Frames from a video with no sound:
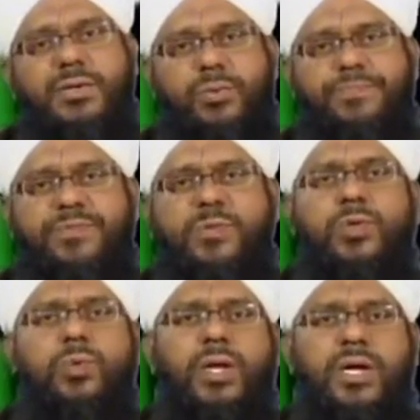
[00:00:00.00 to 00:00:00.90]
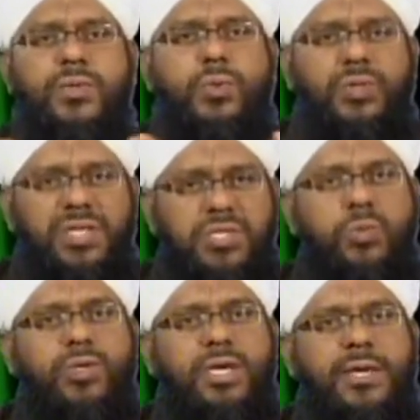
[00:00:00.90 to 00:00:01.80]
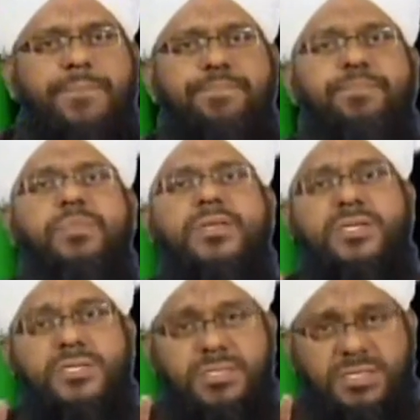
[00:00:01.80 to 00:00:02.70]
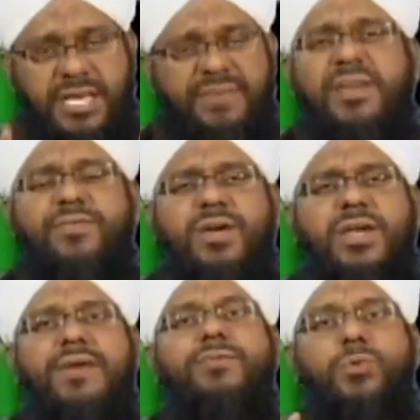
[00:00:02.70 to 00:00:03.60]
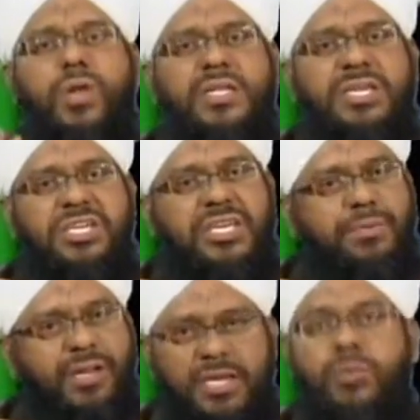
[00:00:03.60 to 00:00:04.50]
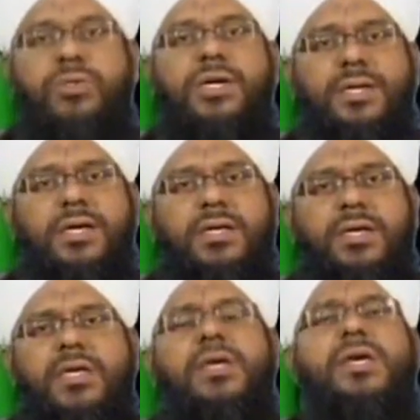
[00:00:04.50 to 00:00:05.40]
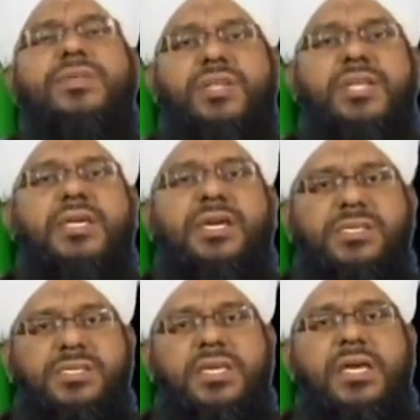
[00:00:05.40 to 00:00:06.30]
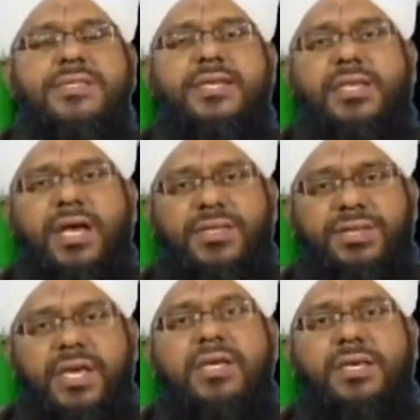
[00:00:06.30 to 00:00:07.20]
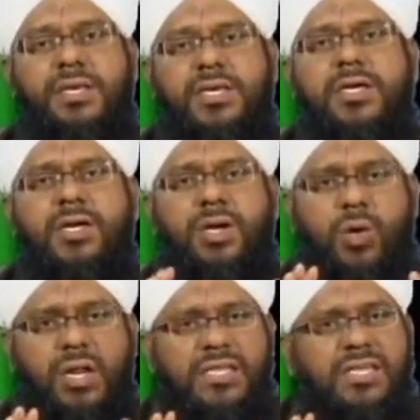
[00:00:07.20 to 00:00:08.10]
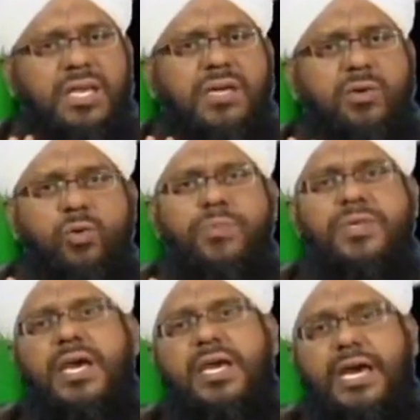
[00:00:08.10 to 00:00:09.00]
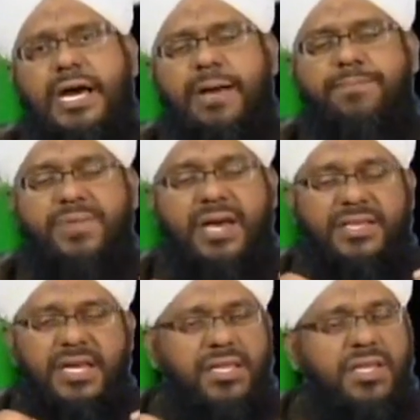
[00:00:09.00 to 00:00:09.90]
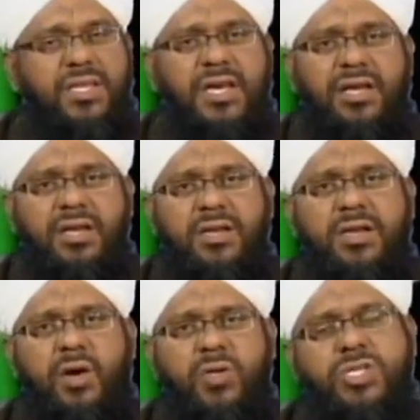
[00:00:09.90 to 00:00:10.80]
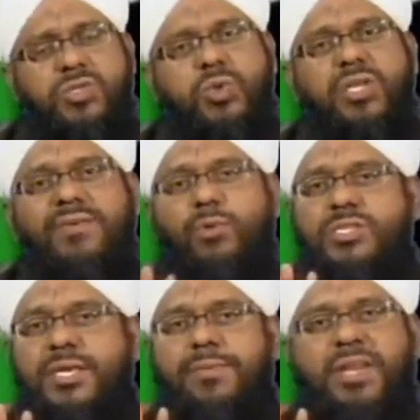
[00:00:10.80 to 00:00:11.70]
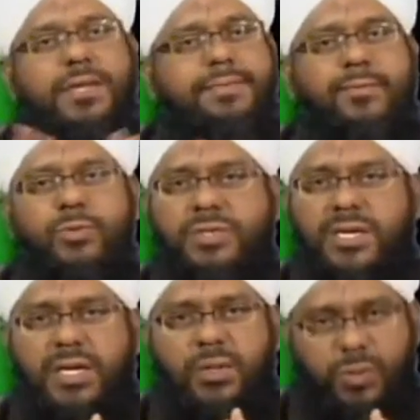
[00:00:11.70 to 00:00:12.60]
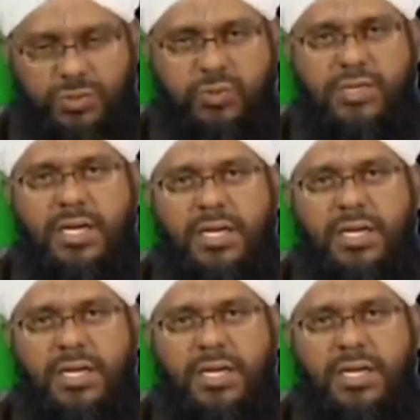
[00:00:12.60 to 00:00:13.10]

हो जो दुल्हन को दे चुके हैं सेवर वगैरह वो दुल्हन ही की मिल्कियत हो जाता है इसलिए कि इसकी हैसियत हदिये की है और हदिये का हुक्म क्या है आपने हदिया दे दिया और जिसको दिया वो उसकी मिल्कियत में मुंतकिल हो चुका